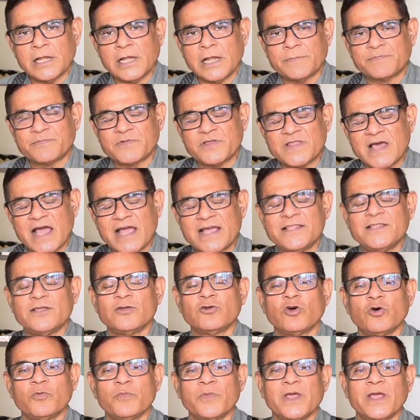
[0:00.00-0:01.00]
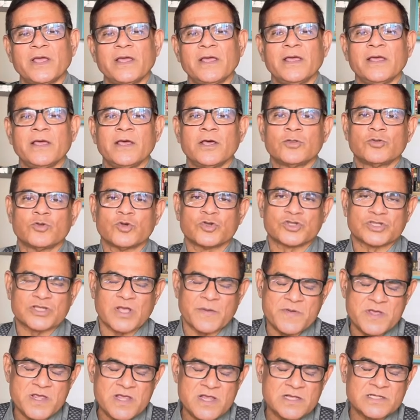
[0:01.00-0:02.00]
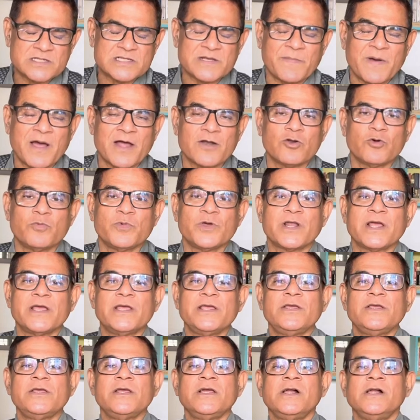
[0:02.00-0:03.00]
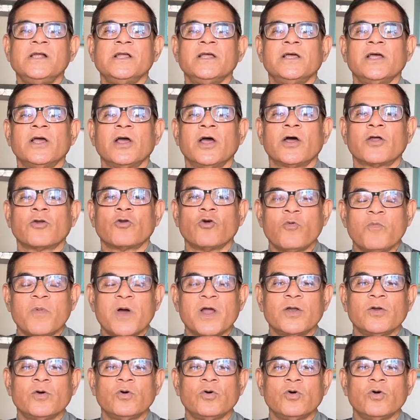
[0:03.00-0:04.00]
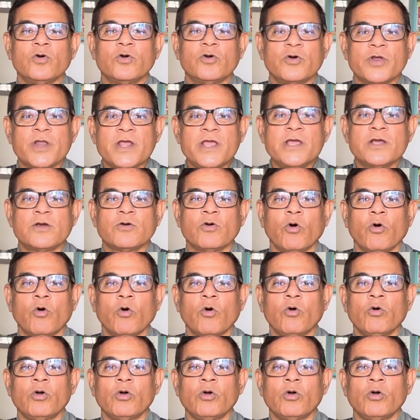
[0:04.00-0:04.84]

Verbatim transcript: इब्तदाई दिनों में तो सभी ज़बानों में रही रोमन हो ग्रीक हो